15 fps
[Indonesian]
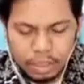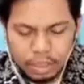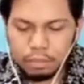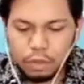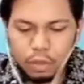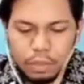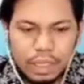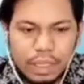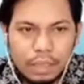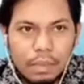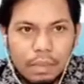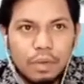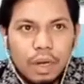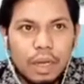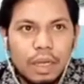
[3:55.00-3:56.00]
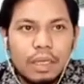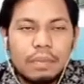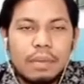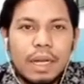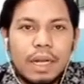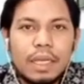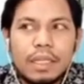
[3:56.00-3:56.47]
sebelum kita memulai
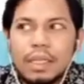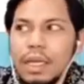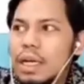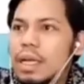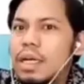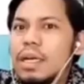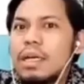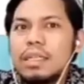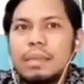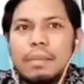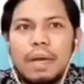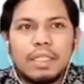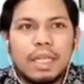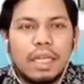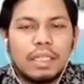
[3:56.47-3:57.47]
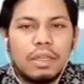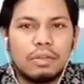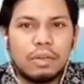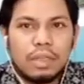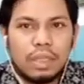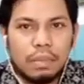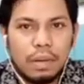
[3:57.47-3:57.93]
ibadah kita, saya mengajak kita
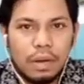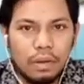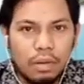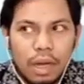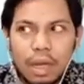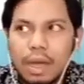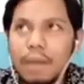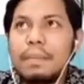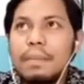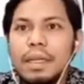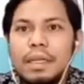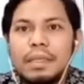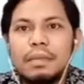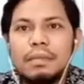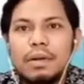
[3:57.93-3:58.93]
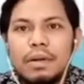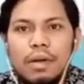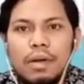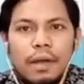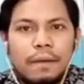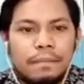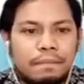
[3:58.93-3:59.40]
untuk kita berdoa. Mari kita berdoa.